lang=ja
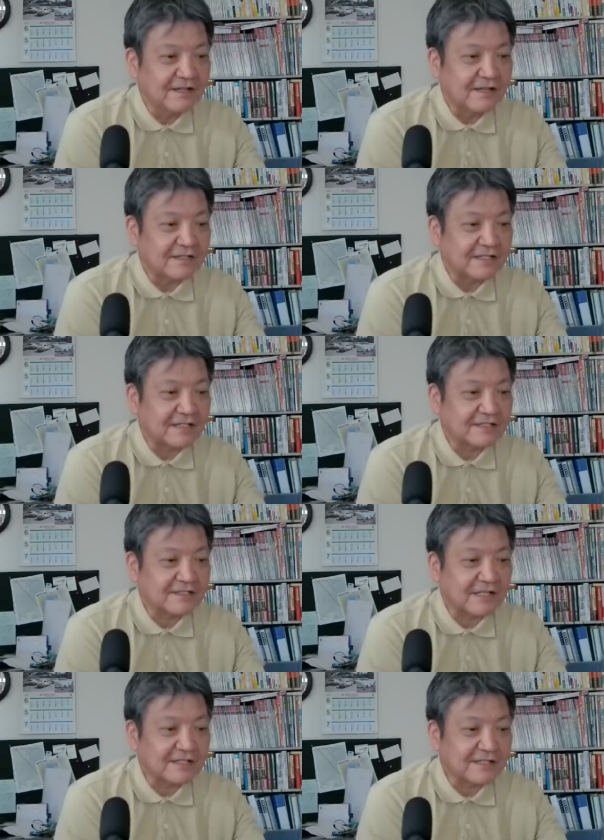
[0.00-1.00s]

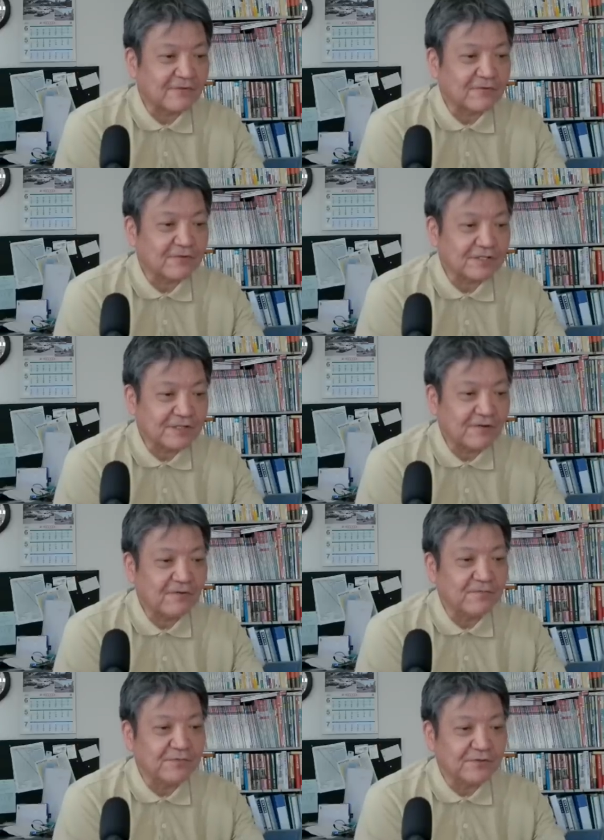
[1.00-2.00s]
確か今年で
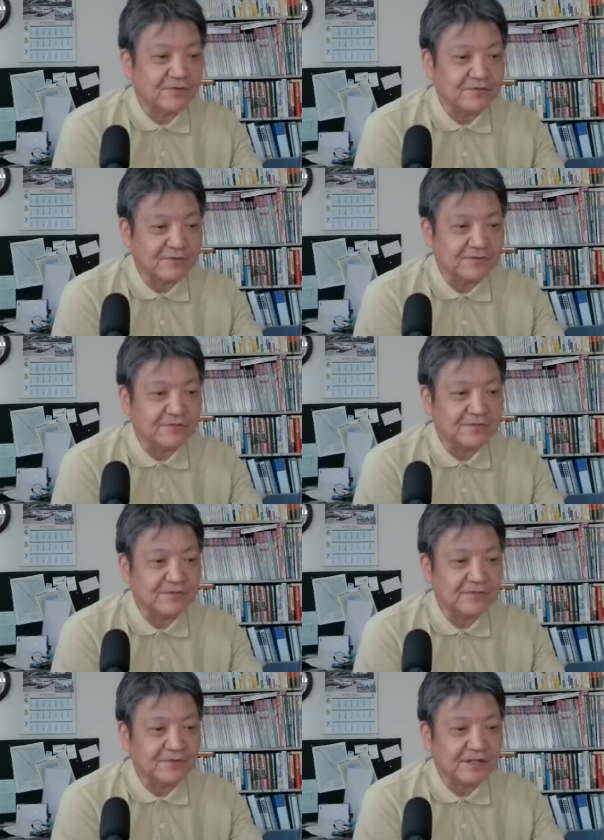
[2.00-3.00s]
本ブログ
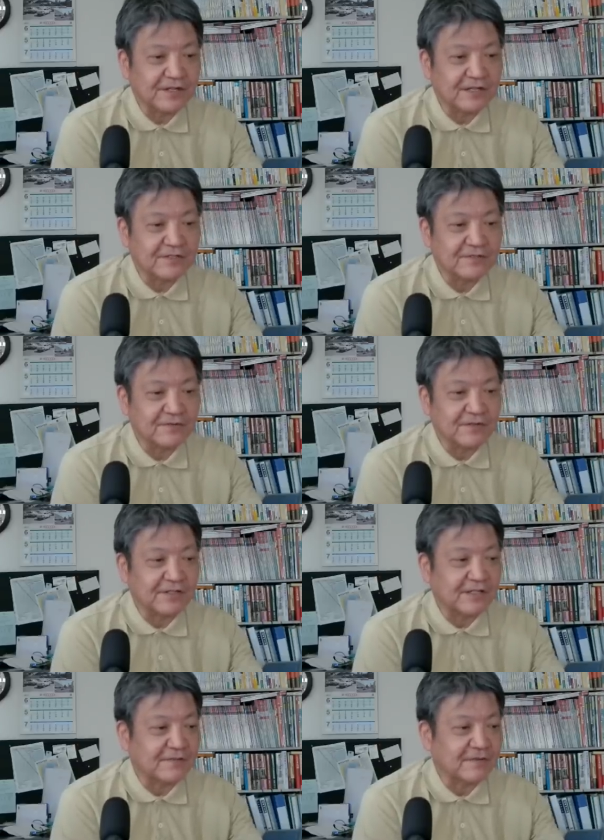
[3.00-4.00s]
14年か15
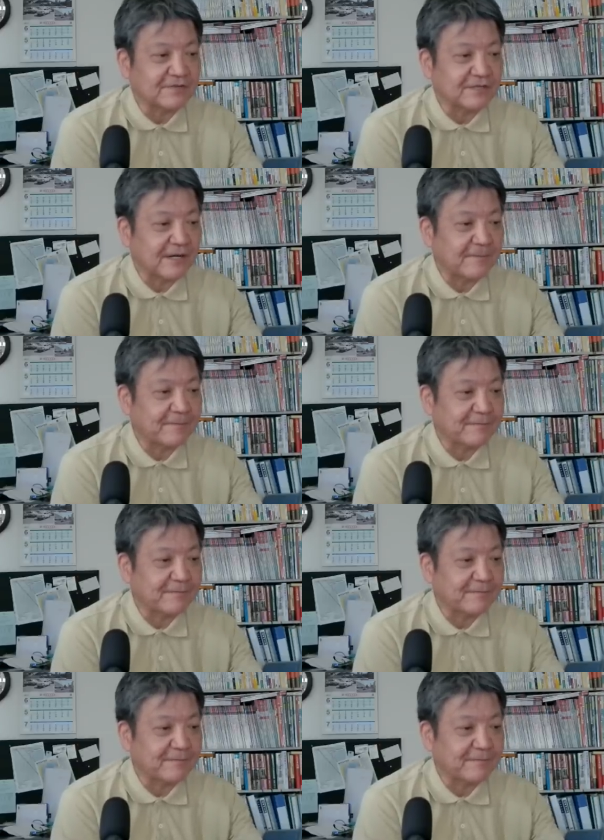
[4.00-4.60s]
年になりますが、